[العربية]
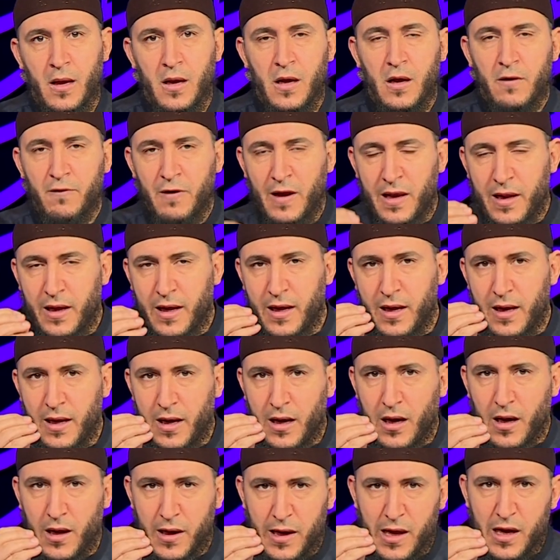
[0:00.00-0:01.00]

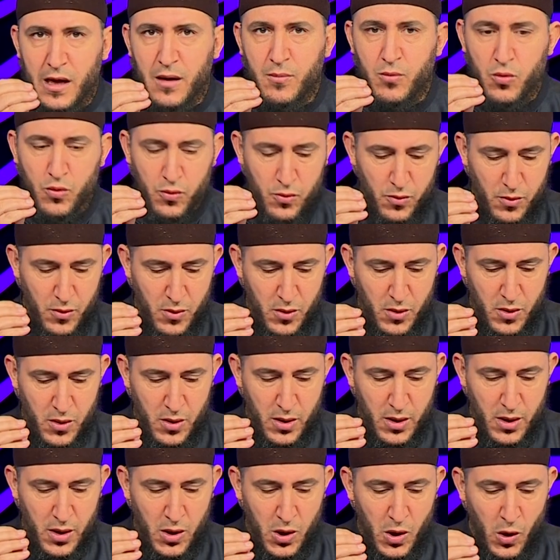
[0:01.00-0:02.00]
فالإقلاب
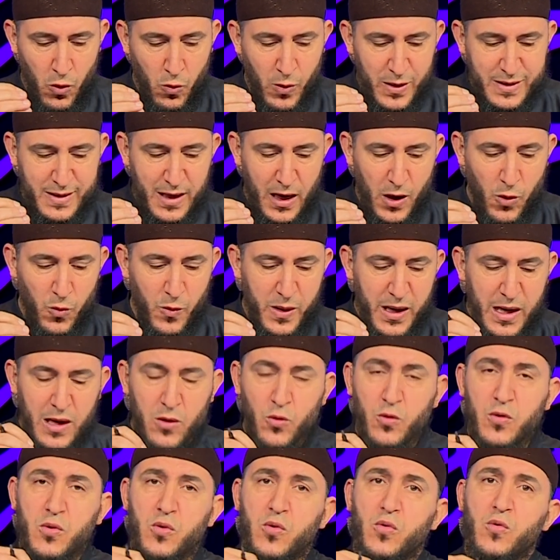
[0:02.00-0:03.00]
هو
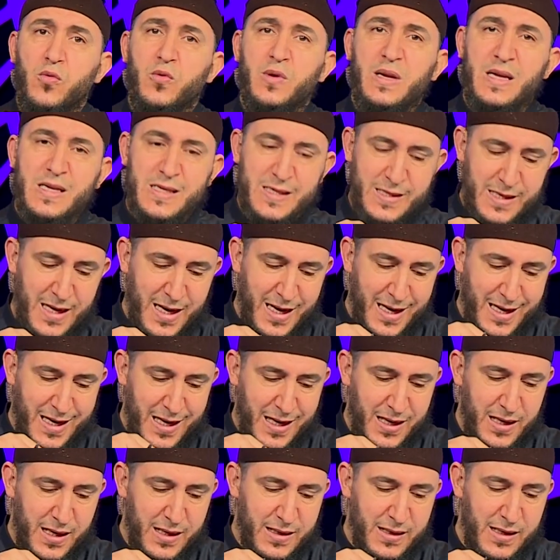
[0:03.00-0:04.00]
تحويل النون
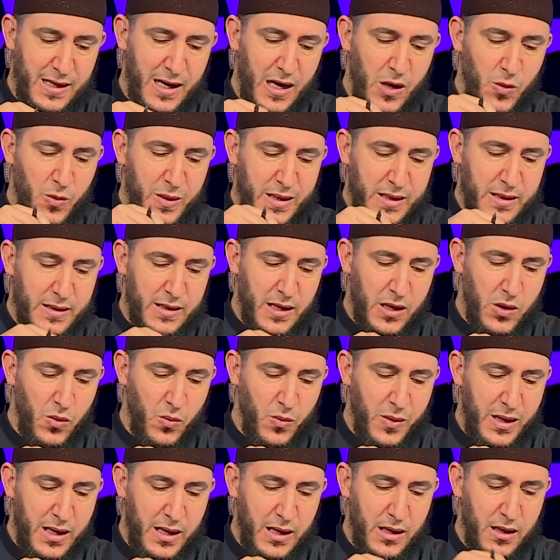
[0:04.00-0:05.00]
الساكنة أو
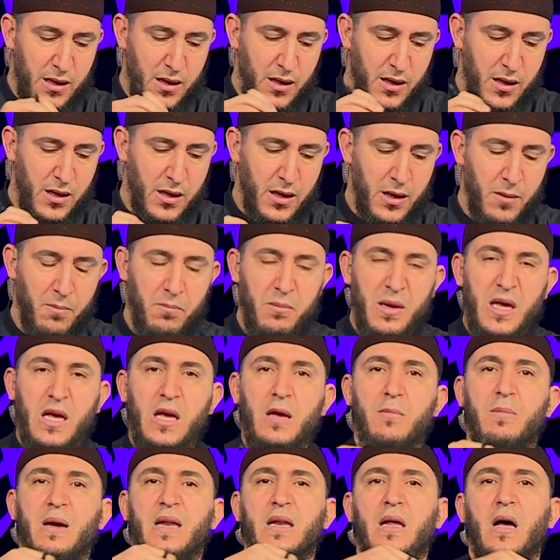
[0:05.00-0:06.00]
التنوين
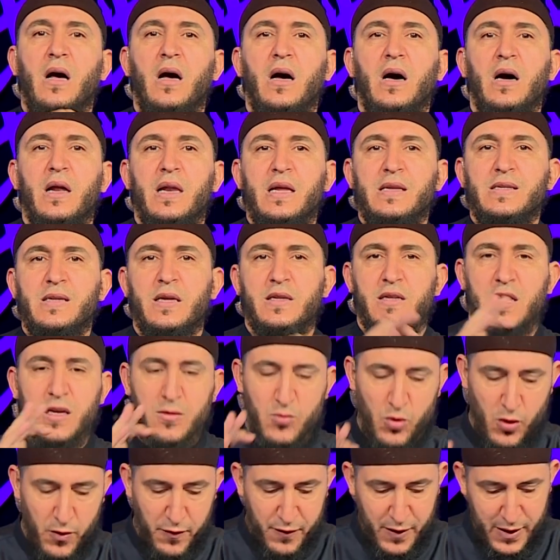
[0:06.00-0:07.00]
ميما خالصة
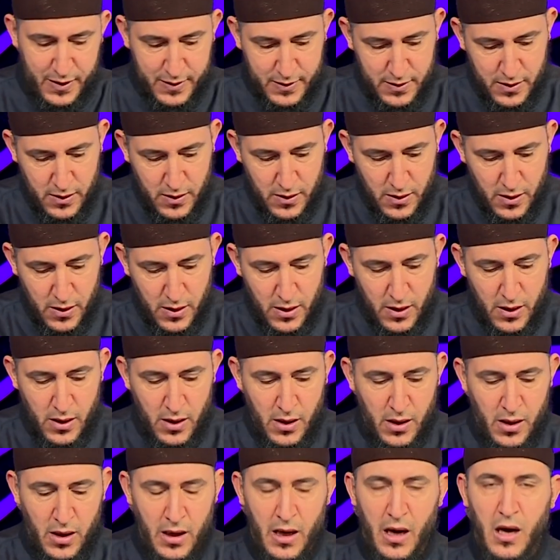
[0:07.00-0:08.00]
مخفاة
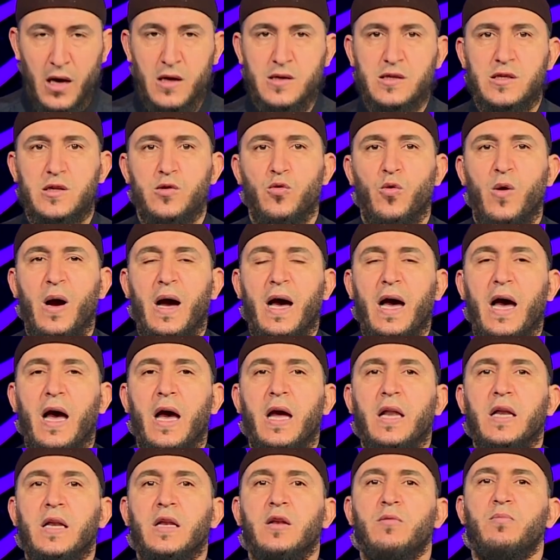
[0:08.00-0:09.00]
أصلها
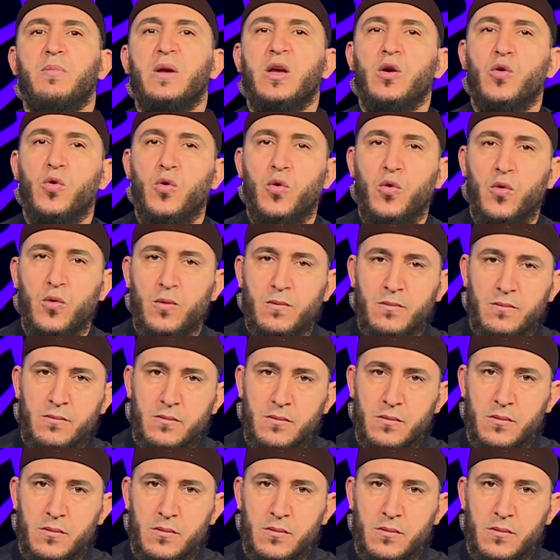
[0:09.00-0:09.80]
أنبئهم